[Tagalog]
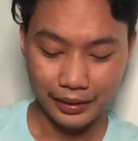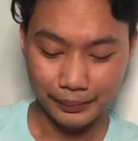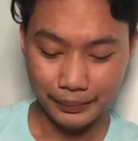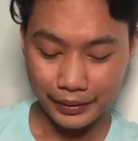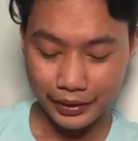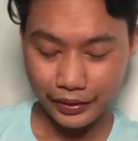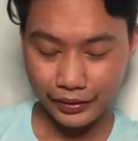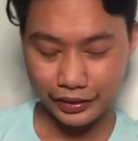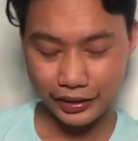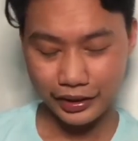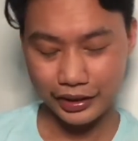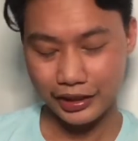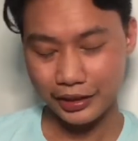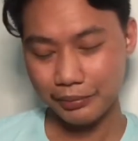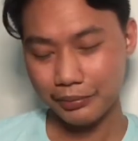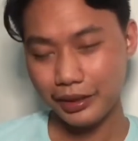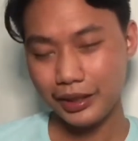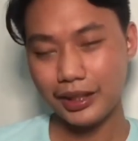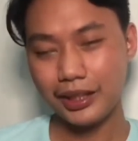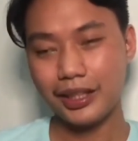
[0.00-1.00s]
Pero
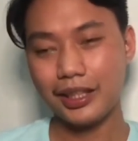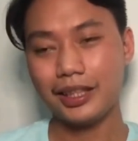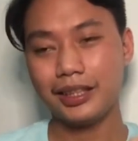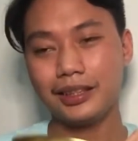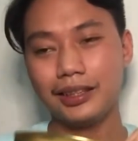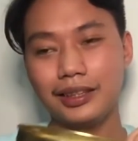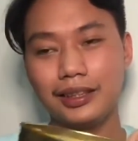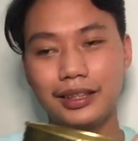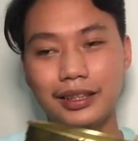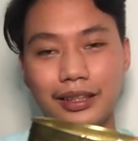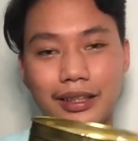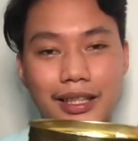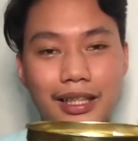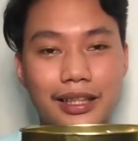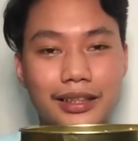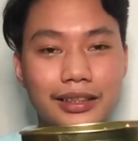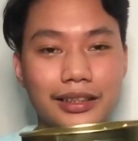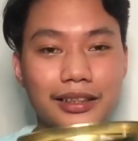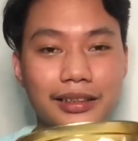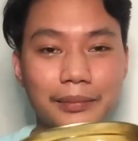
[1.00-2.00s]
sisimulan na natin ang
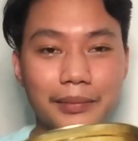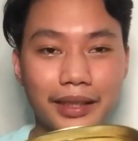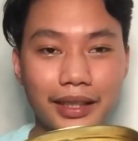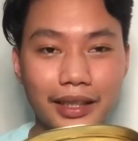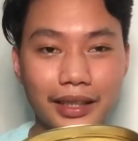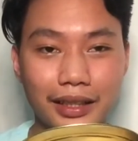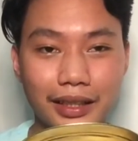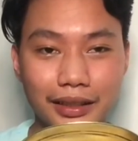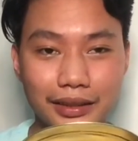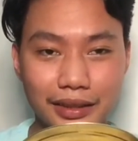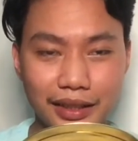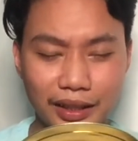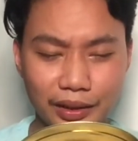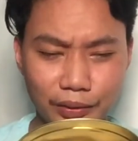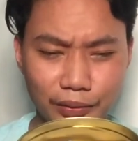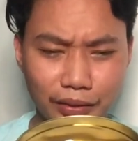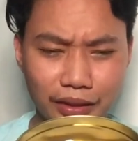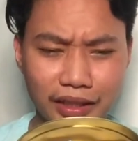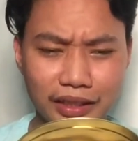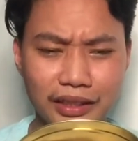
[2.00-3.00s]
ating mga
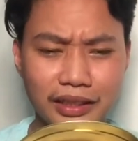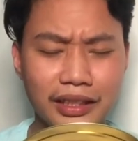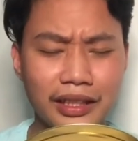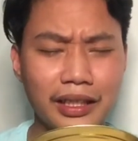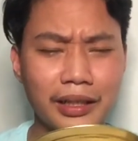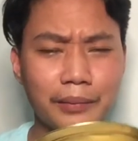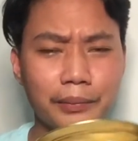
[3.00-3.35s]
katanungan.